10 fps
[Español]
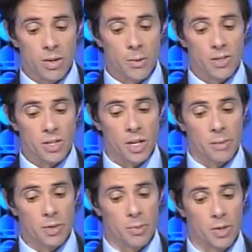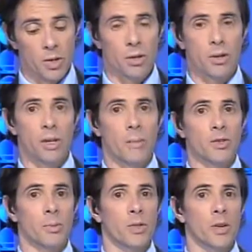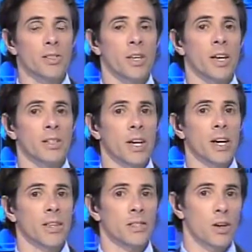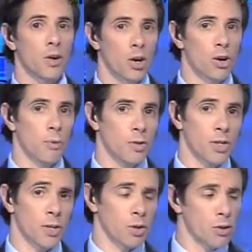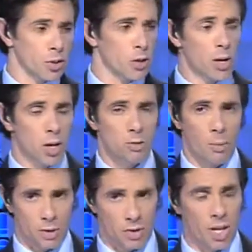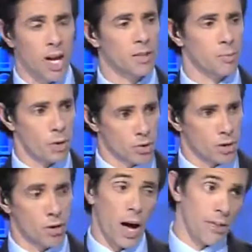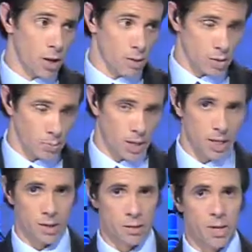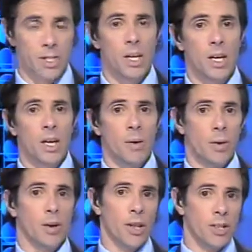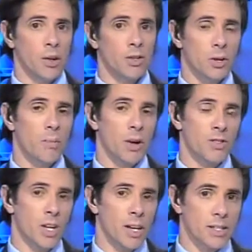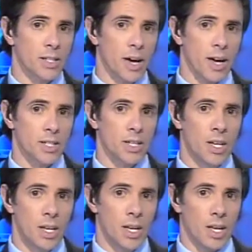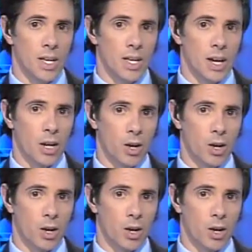decirle que me sorprendió. Que me sorprendió que Charlie García cantase en el Colón como otros tantos. Lo hizo en su momento Cerati, antes lo había hecho Spinetta y demás. Pero en esta ocasión, ver a Charlie García allí eh, en el Colón